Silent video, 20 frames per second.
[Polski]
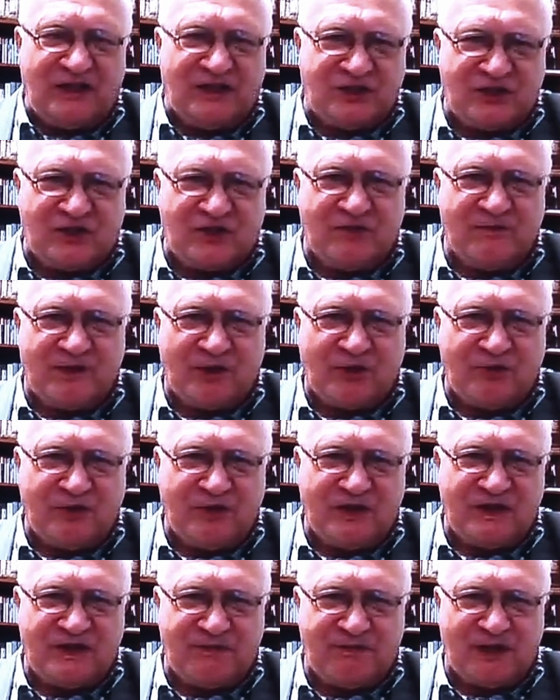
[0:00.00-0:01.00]
dlaczego
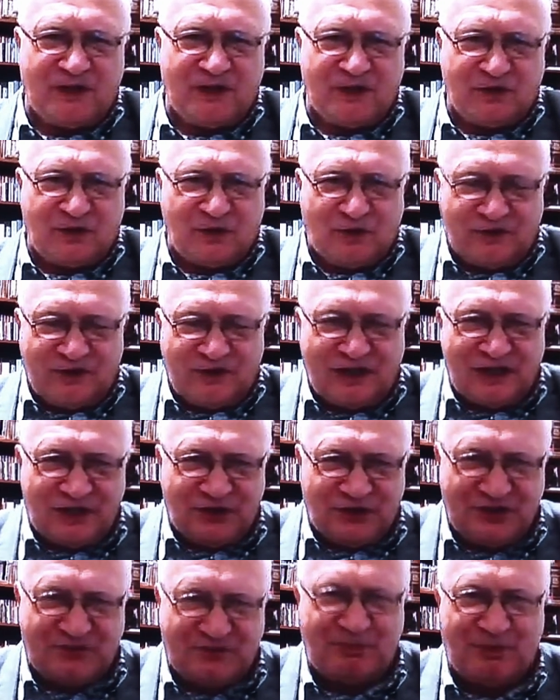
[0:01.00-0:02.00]
brakuje respiratorów,
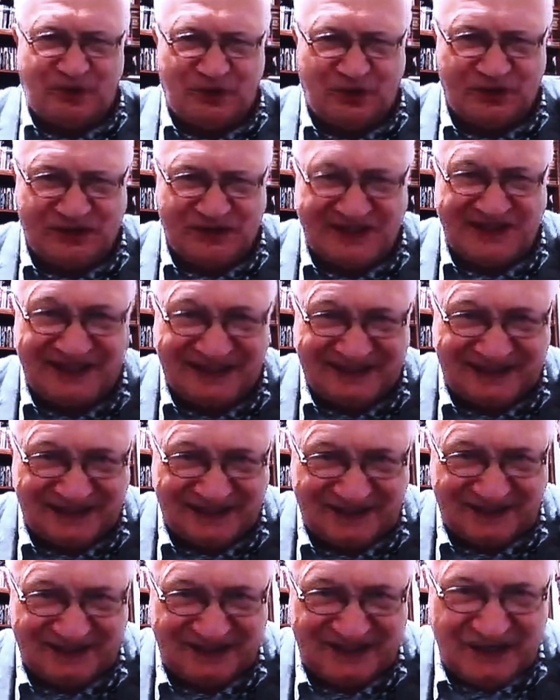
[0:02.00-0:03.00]
ale to jest
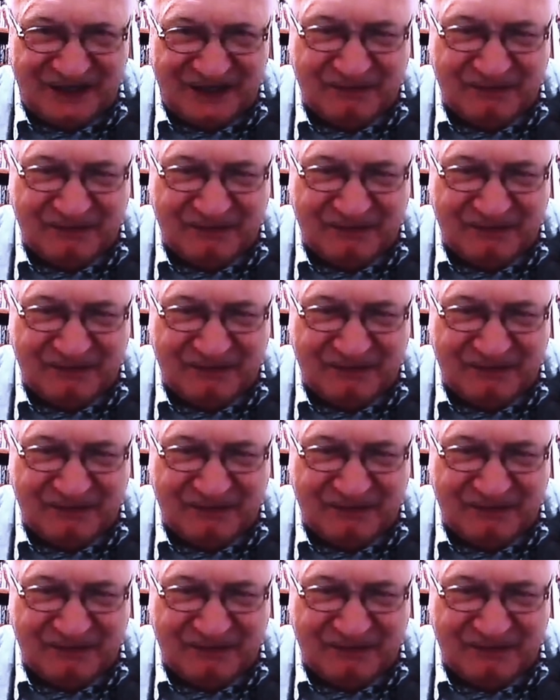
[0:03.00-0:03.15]
odsetek.